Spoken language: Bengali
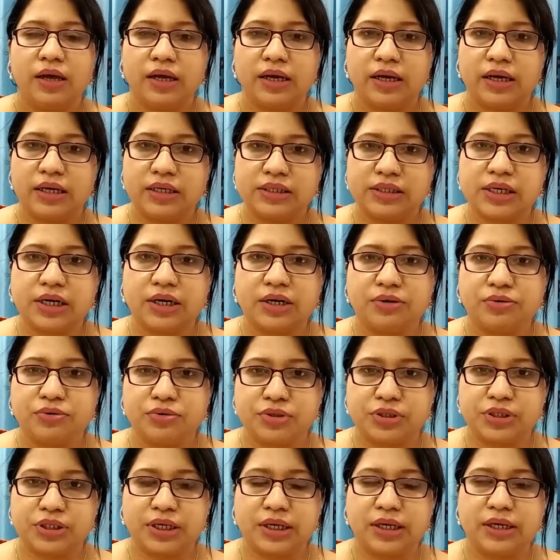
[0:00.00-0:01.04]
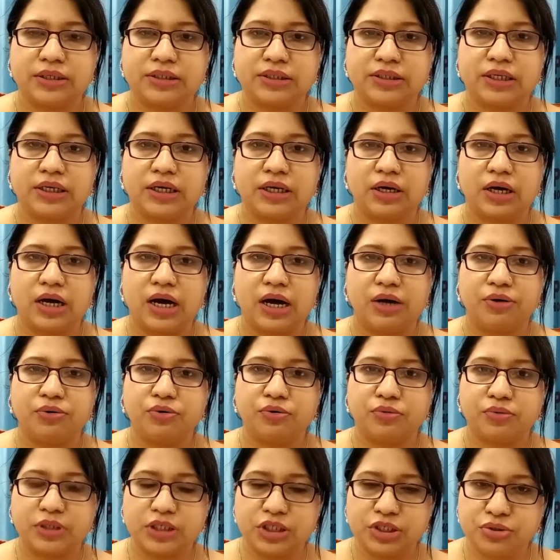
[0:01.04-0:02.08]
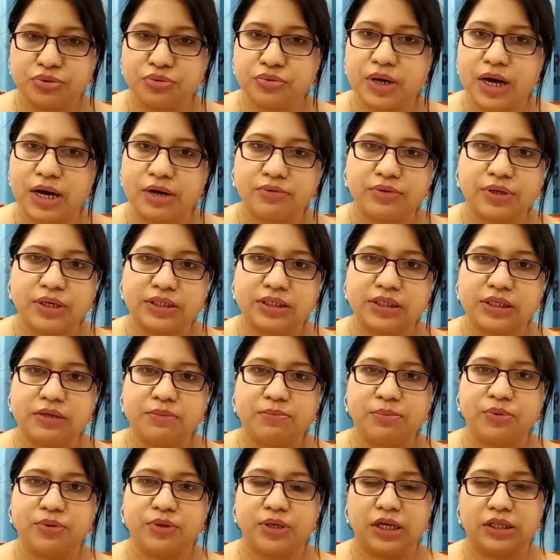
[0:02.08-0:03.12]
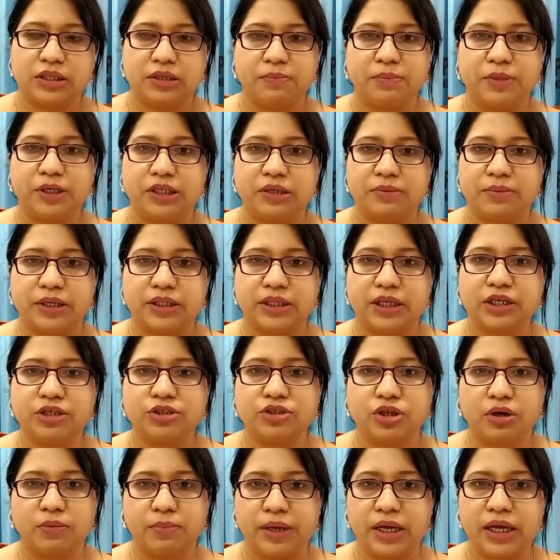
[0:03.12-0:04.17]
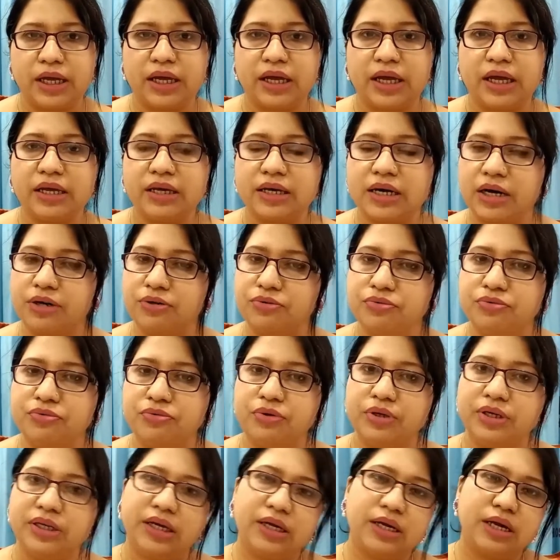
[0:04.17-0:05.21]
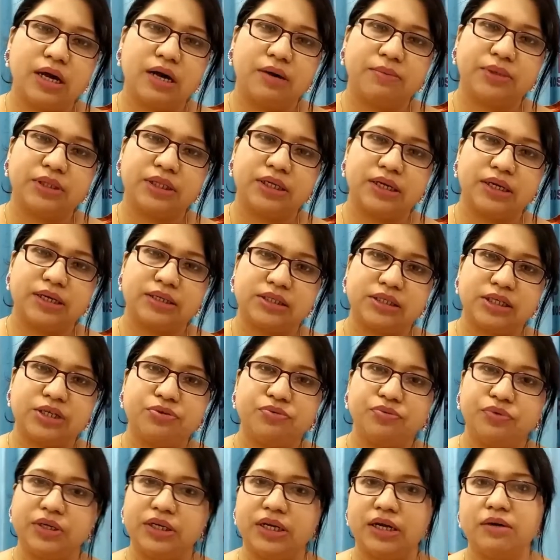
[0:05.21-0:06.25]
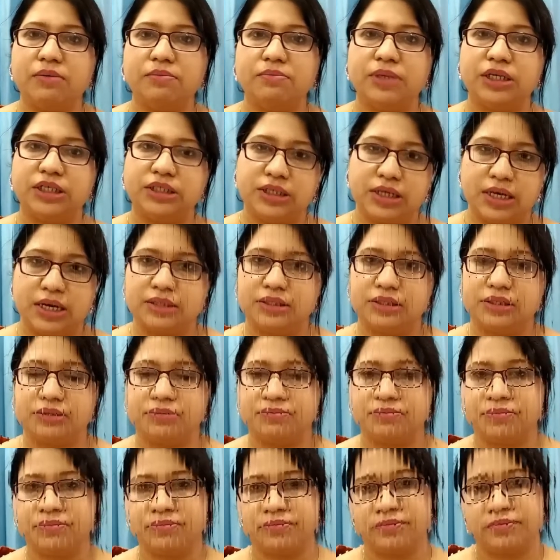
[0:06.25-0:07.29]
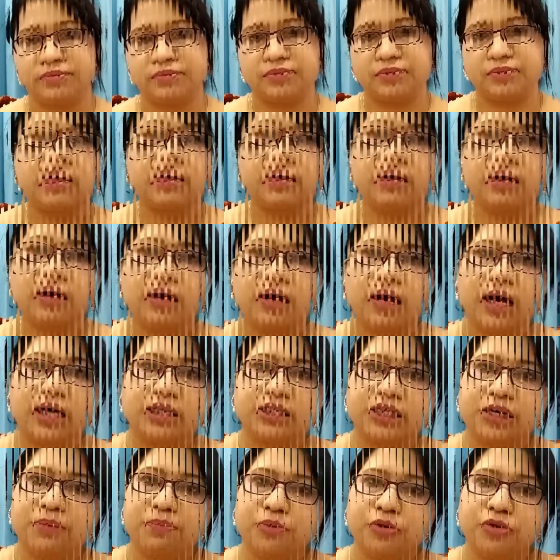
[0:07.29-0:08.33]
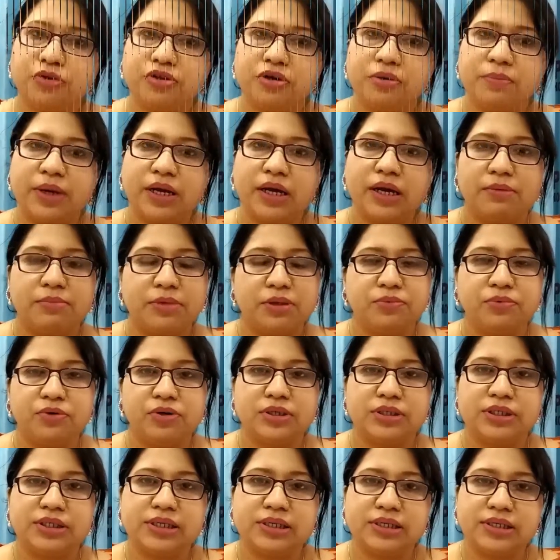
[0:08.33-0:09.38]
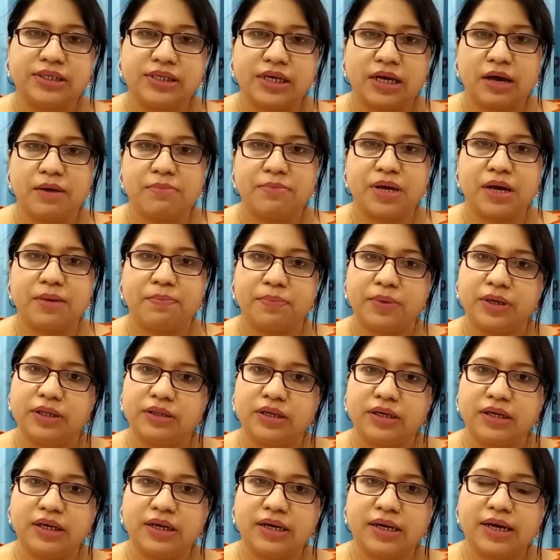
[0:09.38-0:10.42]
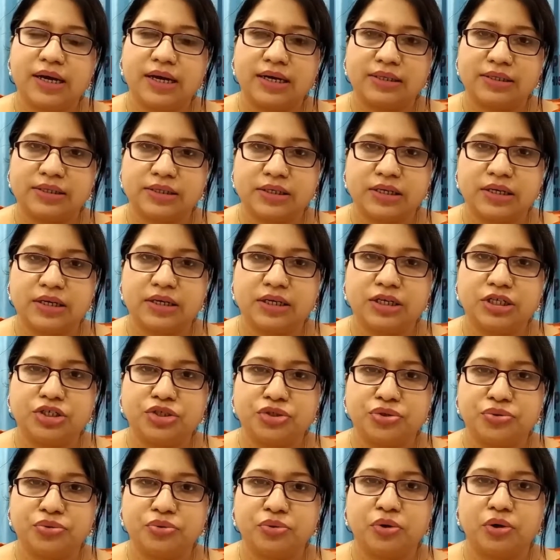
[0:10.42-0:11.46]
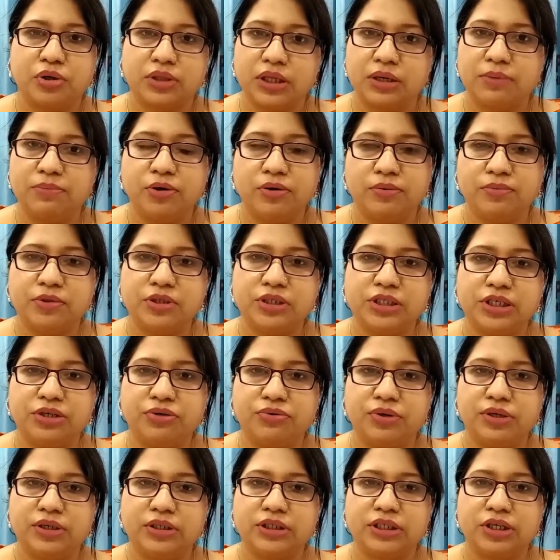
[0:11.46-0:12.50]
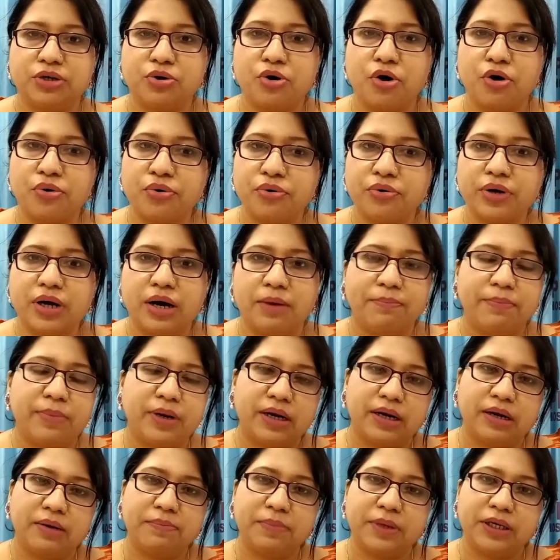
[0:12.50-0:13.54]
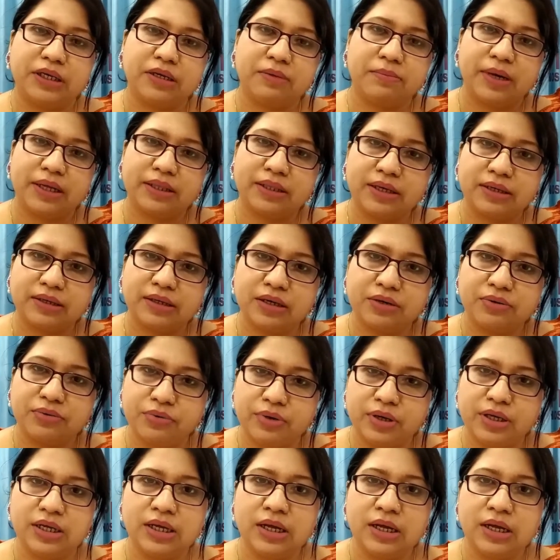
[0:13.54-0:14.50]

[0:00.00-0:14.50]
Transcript: এছাড়াও হচ্ছে যে আরো কিছু কারণ আছে মহিলাদের পেটে ব্যথার তবে এই কারণগুলি নিয়ে আমাদের কাছে রুগীরা বেশি আসে আজকে প্রথমেই আমি বলেছি যে আমি আপনাদেরকে আজকে কিছু কথা বলবো যেগুলি যে কখন আপনারা পেটে ব্যথাটা হলে